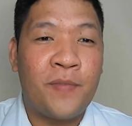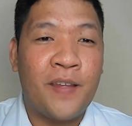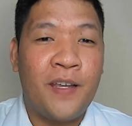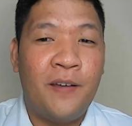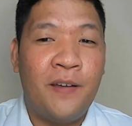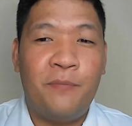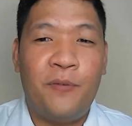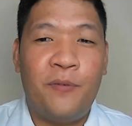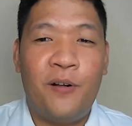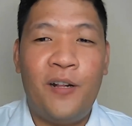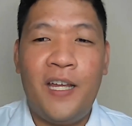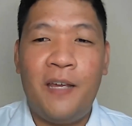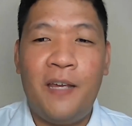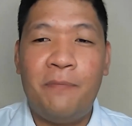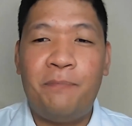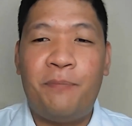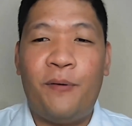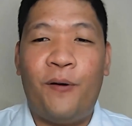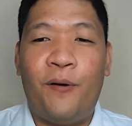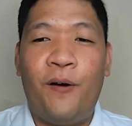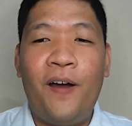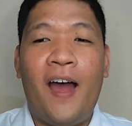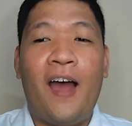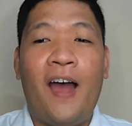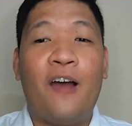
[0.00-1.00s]
Muli
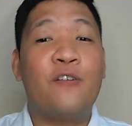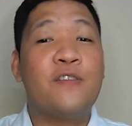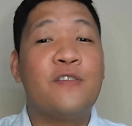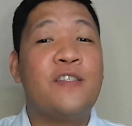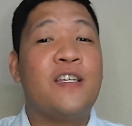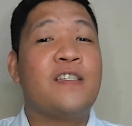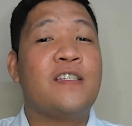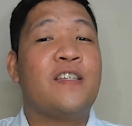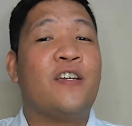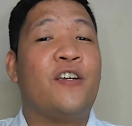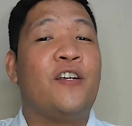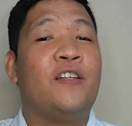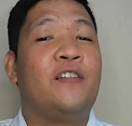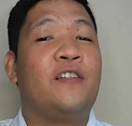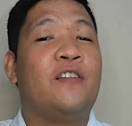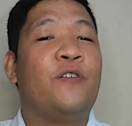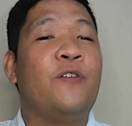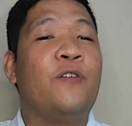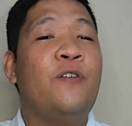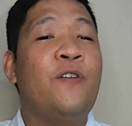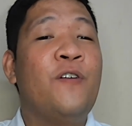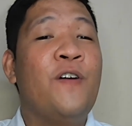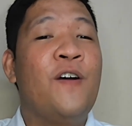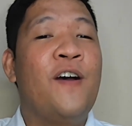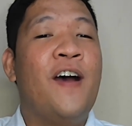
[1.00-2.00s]
po, ako si Sir Drew,
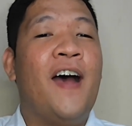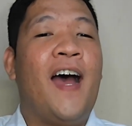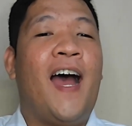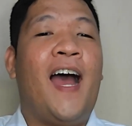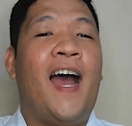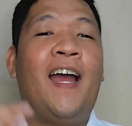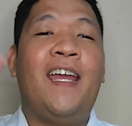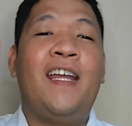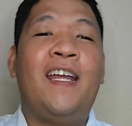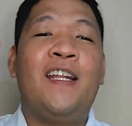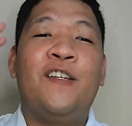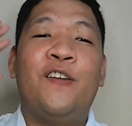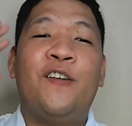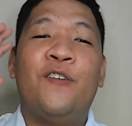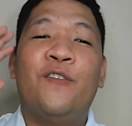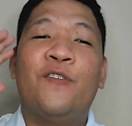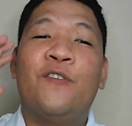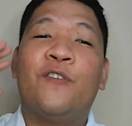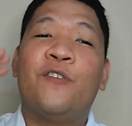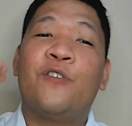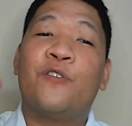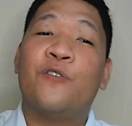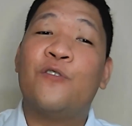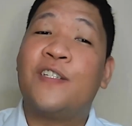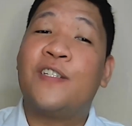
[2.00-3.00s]
ang inyong
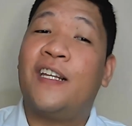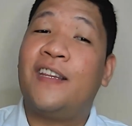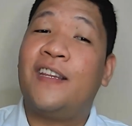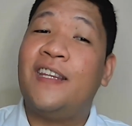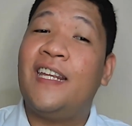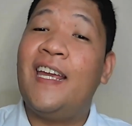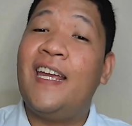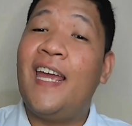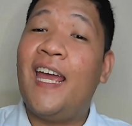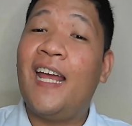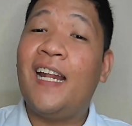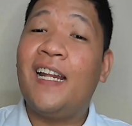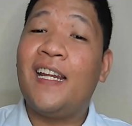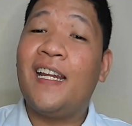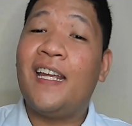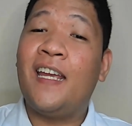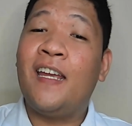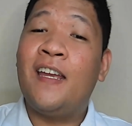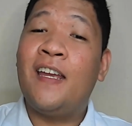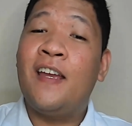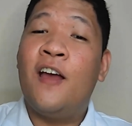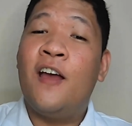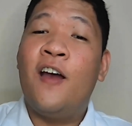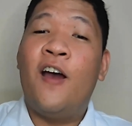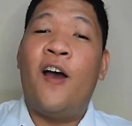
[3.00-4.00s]
guro sa TLE.
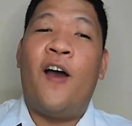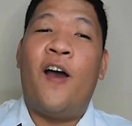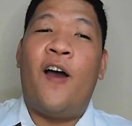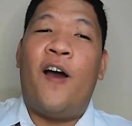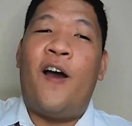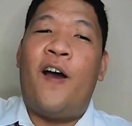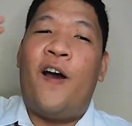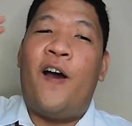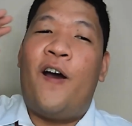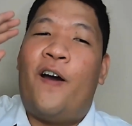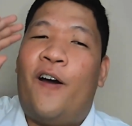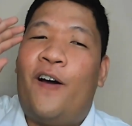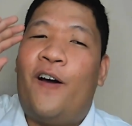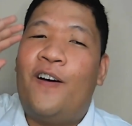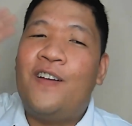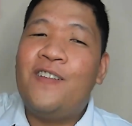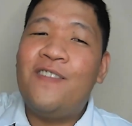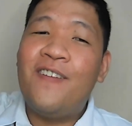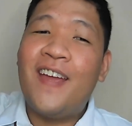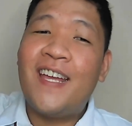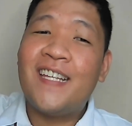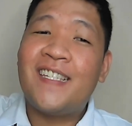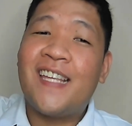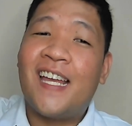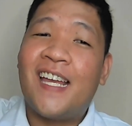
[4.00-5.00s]

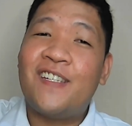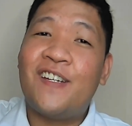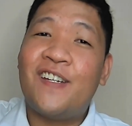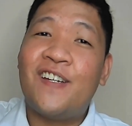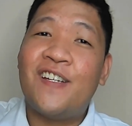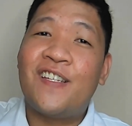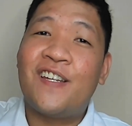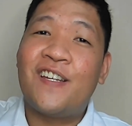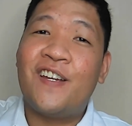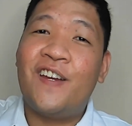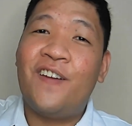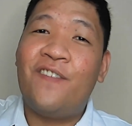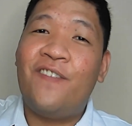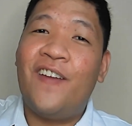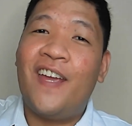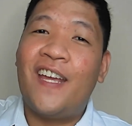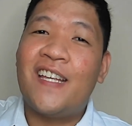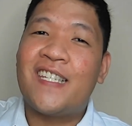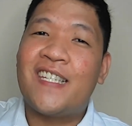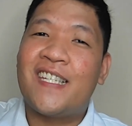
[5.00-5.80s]
Always at your service.